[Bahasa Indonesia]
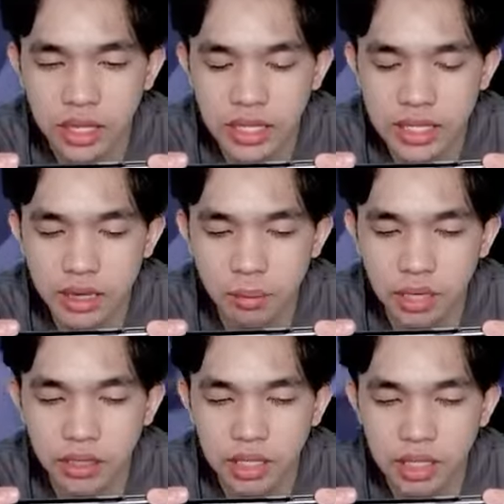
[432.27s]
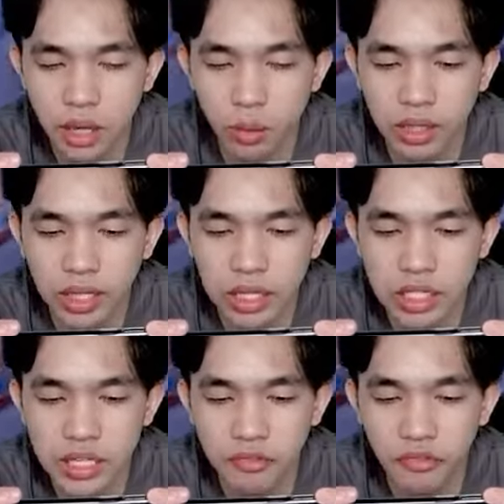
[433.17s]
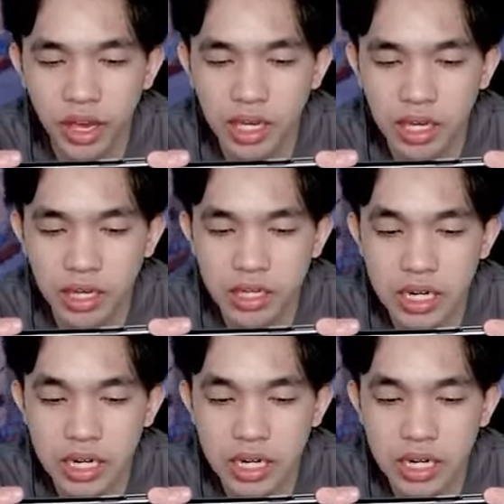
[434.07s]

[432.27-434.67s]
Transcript: Ini seperti kekuatannya si Feng ya.